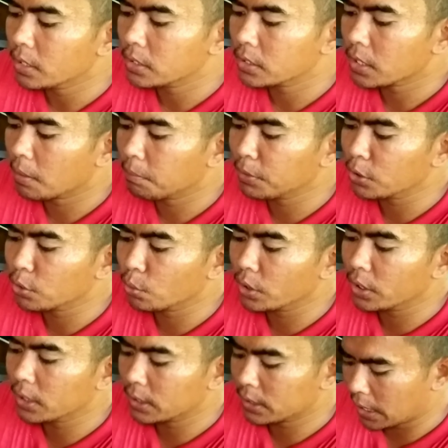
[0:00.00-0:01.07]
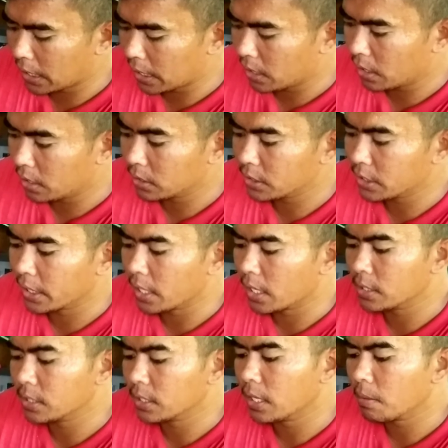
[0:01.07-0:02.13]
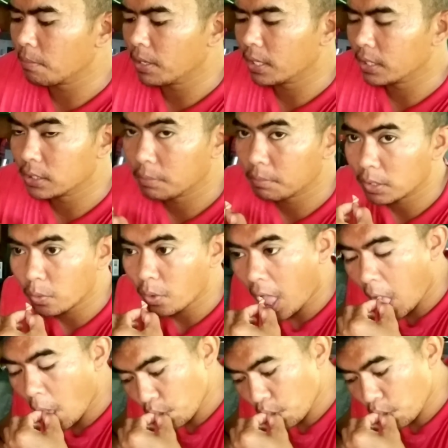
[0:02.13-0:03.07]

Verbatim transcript: Sarap nitong ginataang sikar-sikar mga kasamanwa.